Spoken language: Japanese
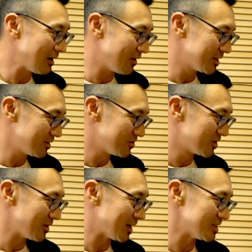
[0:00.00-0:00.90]
変わってく
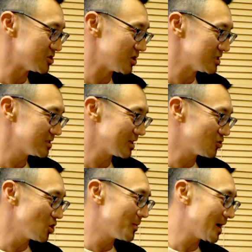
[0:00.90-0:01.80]
るっていう話です
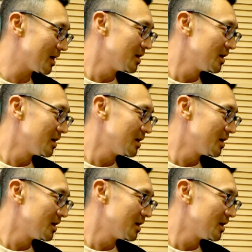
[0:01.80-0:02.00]
例えば、